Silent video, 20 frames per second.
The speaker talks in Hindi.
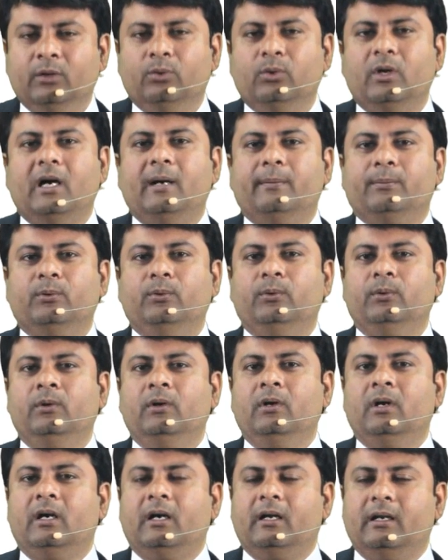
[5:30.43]
तो आपको
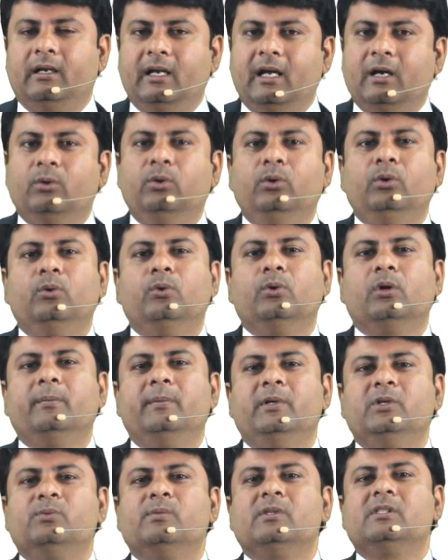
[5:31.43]
लाखों लोगों के
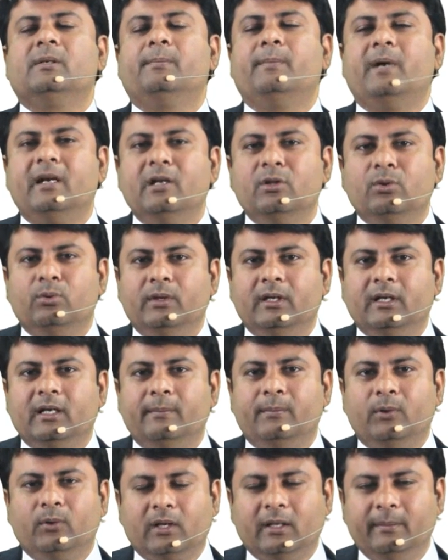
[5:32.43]
बीच में सम्मानित होने का
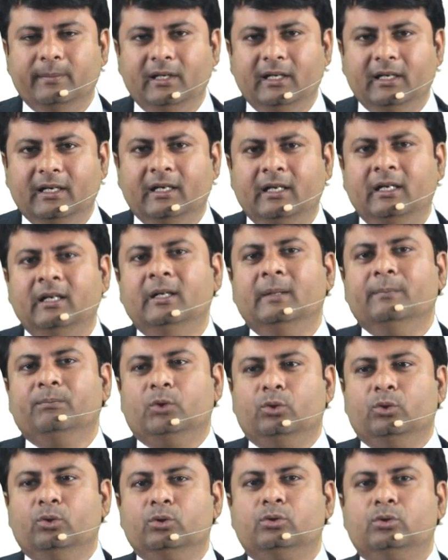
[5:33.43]
मौका मिलेगा
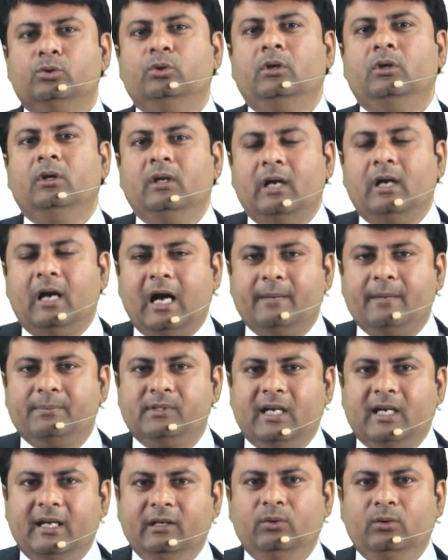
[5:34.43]
तो दोस्तों आप
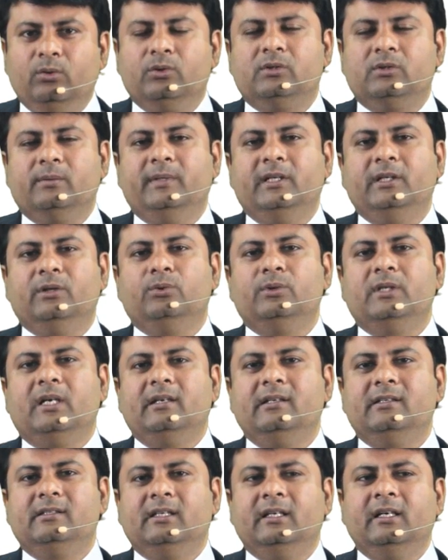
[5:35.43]
सारे लोगों से मेरी
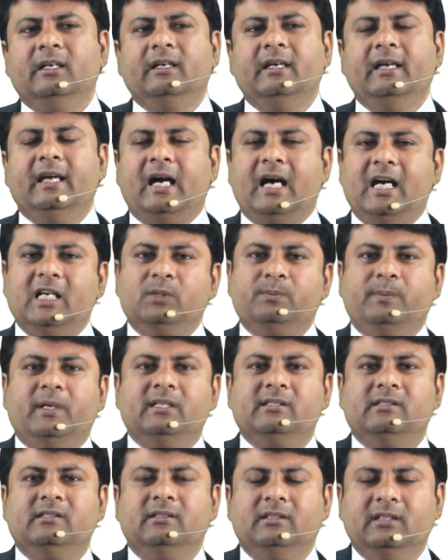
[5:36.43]
गुजारिश है कि
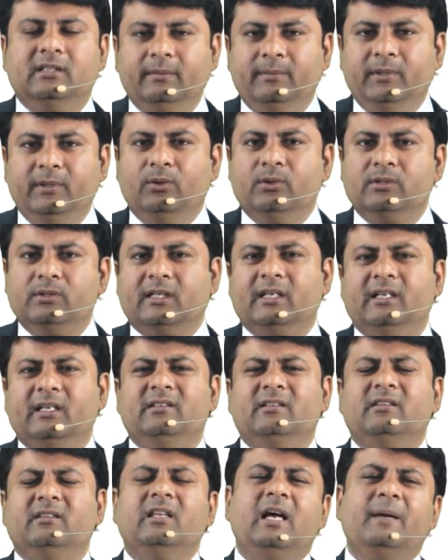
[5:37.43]
आसपास जितनी भी हो सके
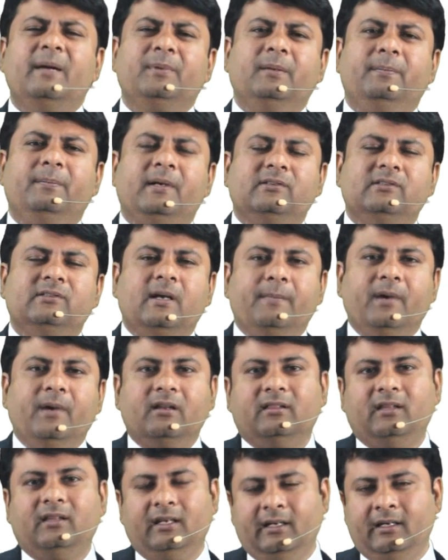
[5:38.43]
जितना आपके पास
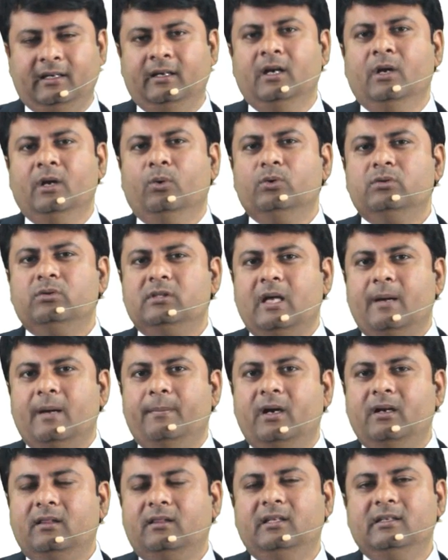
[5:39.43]
सामर्थ्य है उस
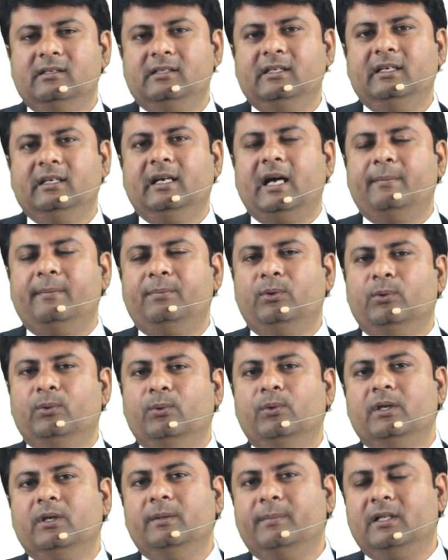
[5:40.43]
सामर्थ्य से आप
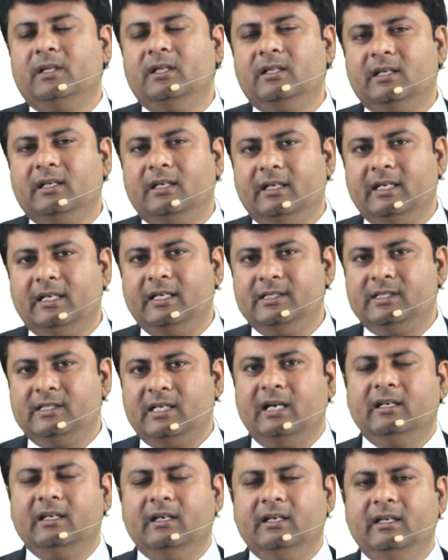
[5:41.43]
लोगों की मदद करना
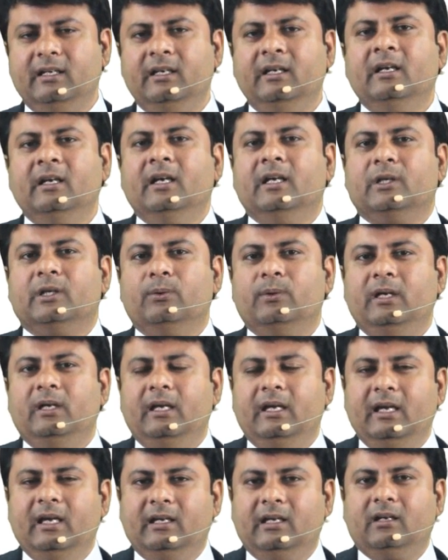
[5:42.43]
स्टार्ट करिए क्योंकि
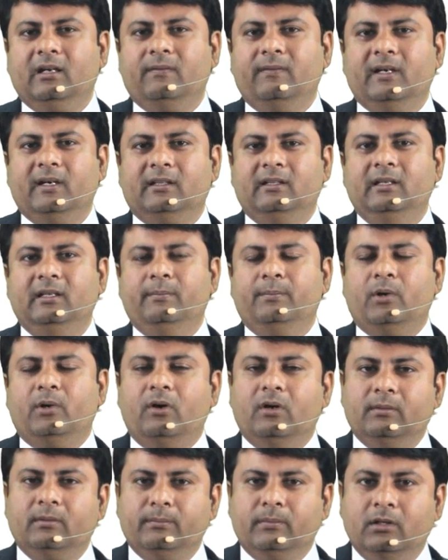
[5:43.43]
एक एक व्यक्ति
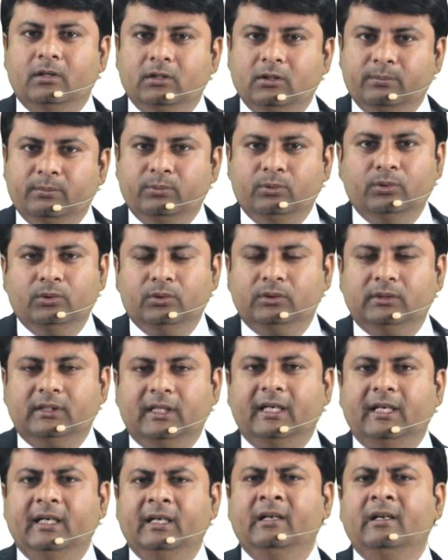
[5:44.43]
बहुत महत्वपूर्ण
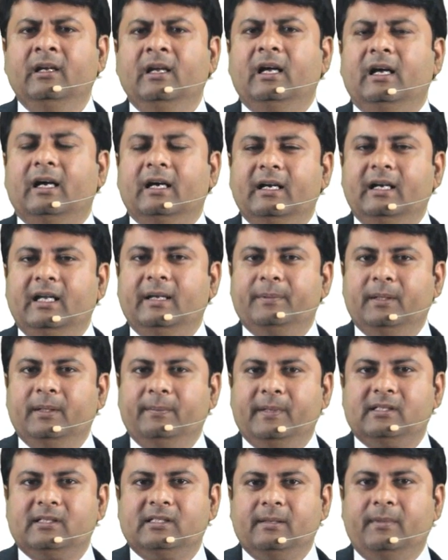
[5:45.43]
होता है अगर आपके
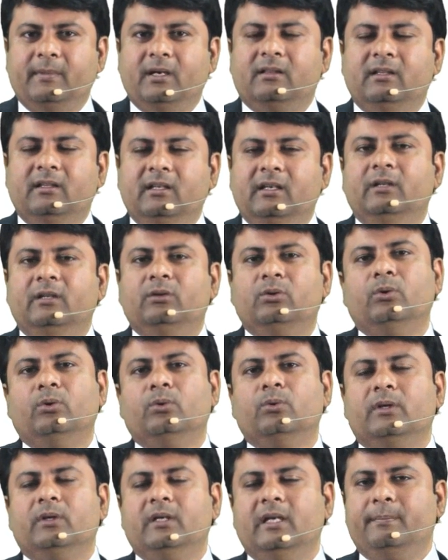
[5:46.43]
पास सामर्थ्य है तो
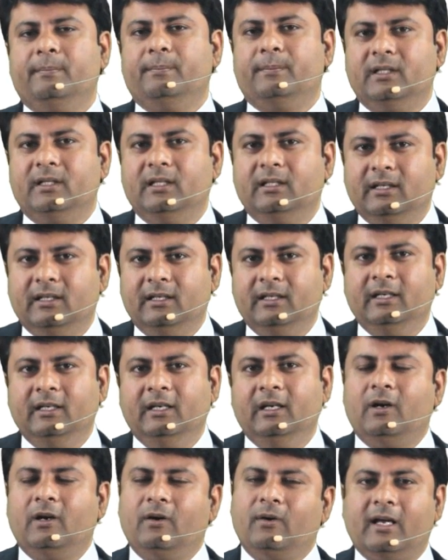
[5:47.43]
लोगों की आप मदद करिए
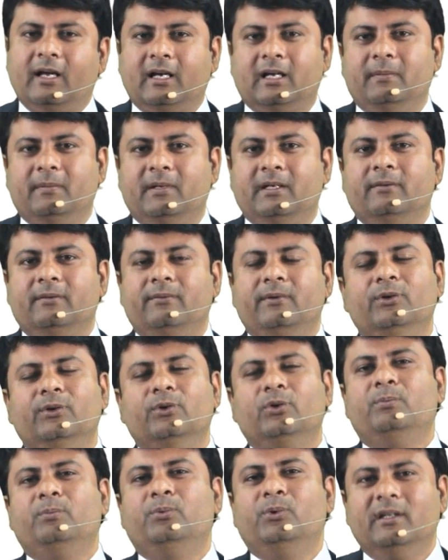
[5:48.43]
और आगे बढ़िए वीडियो
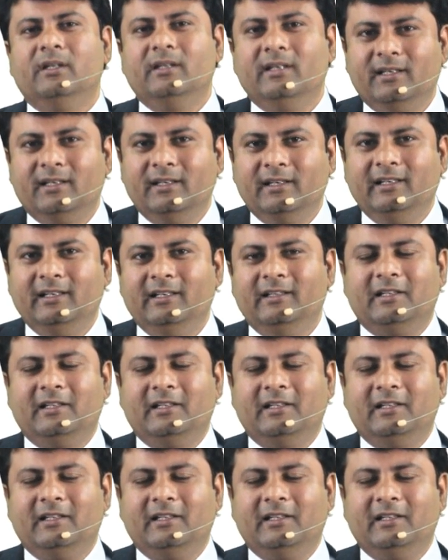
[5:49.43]
को पूरा देखने के लिए